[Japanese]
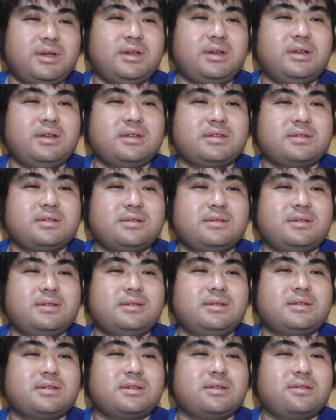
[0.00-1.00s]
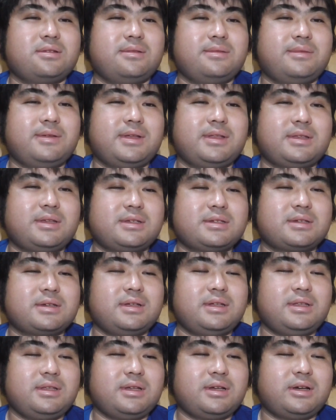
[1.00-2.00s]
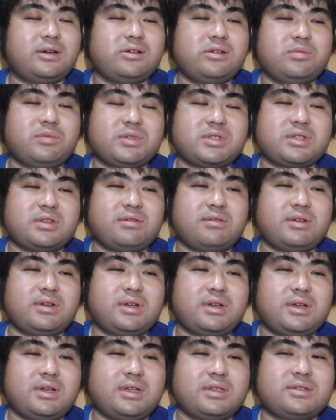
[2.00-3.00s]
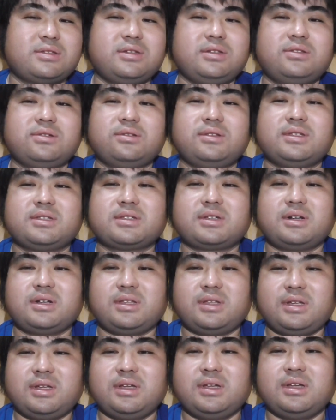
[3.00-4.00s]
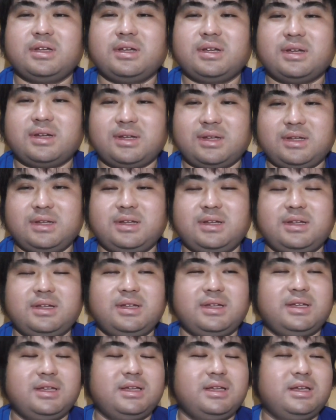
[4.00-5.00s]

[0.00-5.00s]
まあそうなんですけど、まあ確かにね、青山さんは熱い人ですからね。はい。